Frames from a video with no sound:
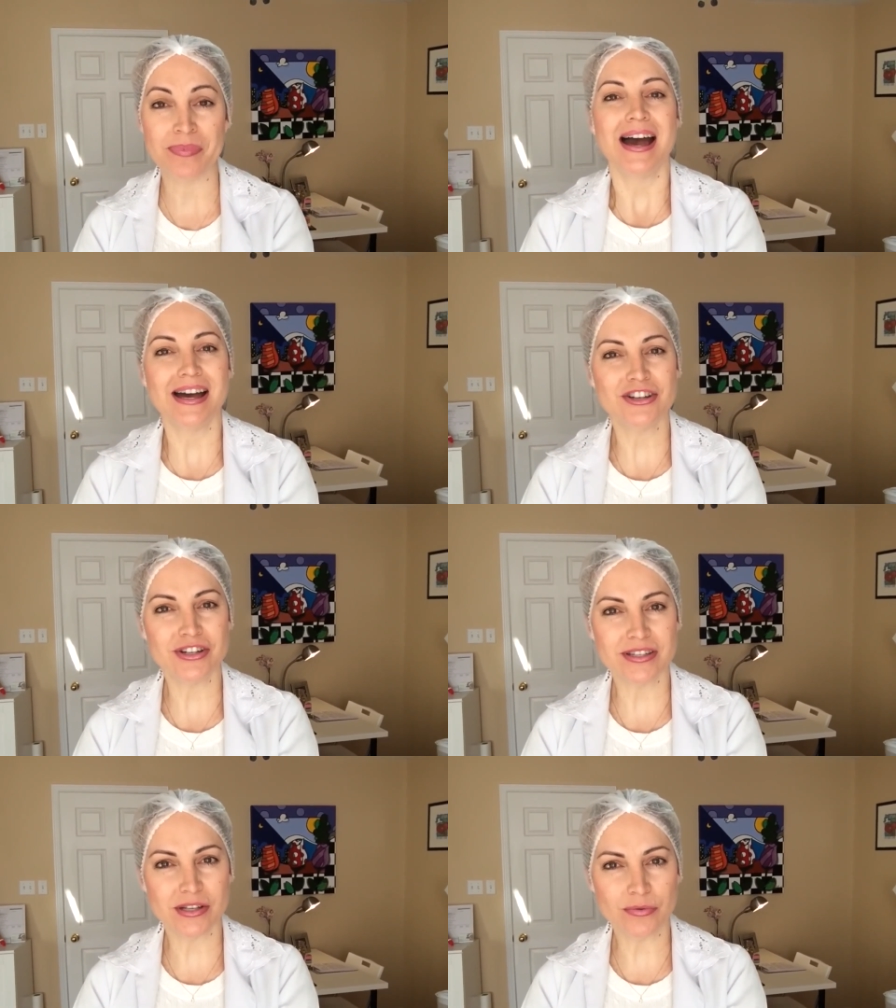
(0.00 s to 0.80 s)
A
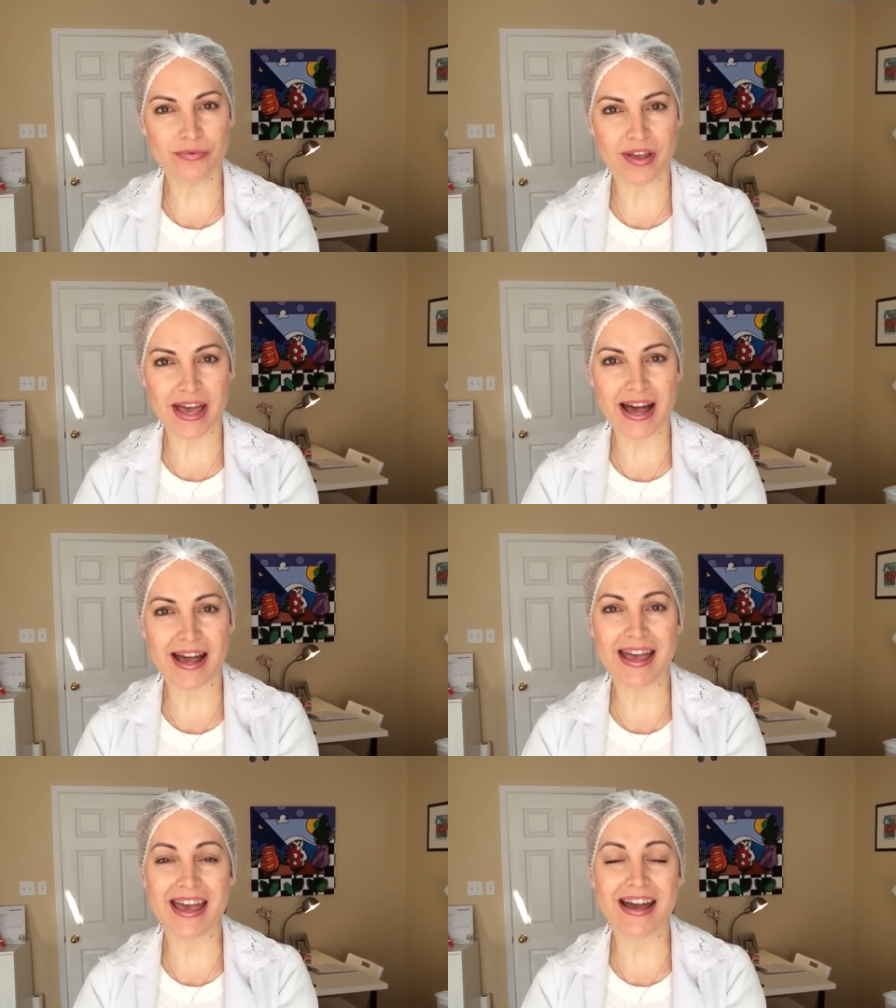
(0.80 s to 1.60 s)
radiação
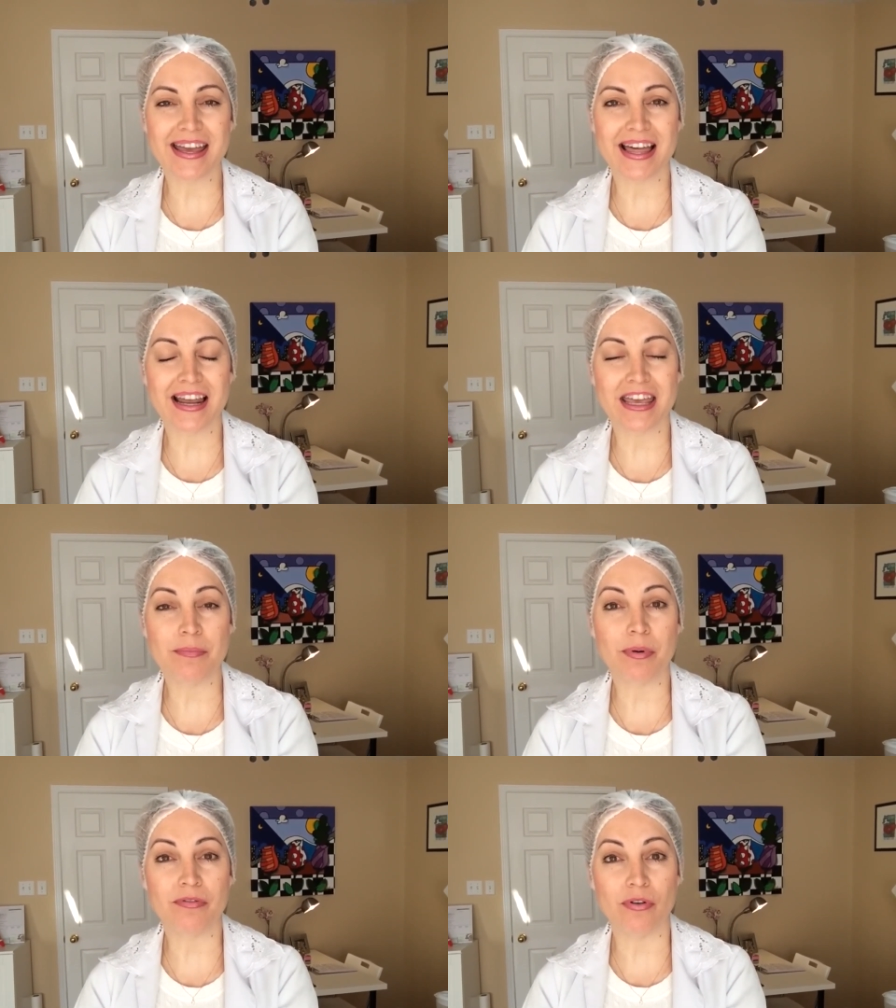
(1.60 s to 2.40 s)
UVA é aquela que
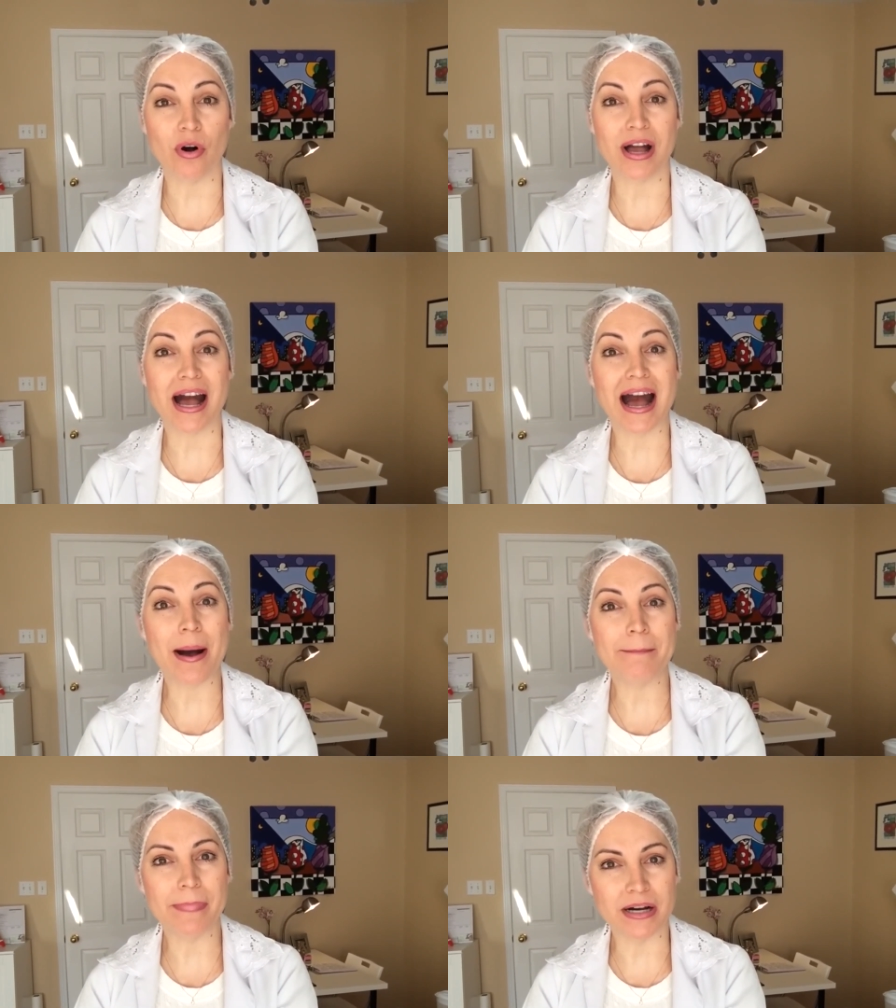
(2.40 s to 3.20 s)
provoca
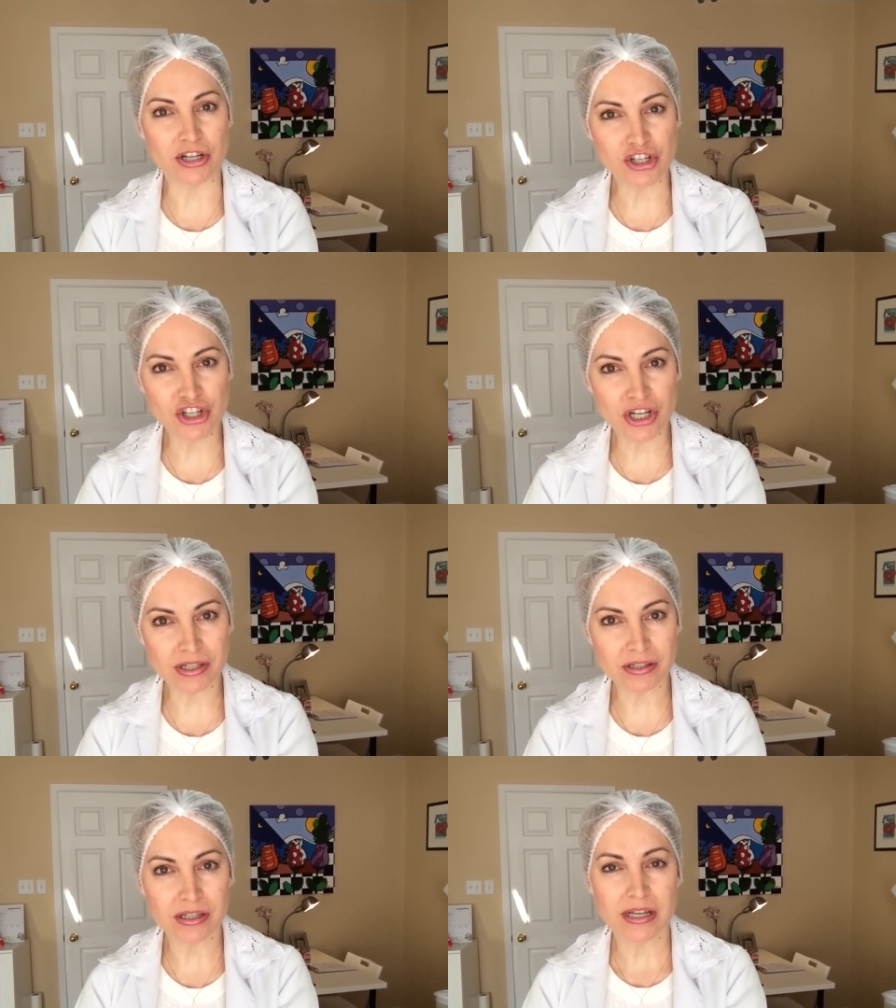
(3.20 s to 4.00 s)
a mancha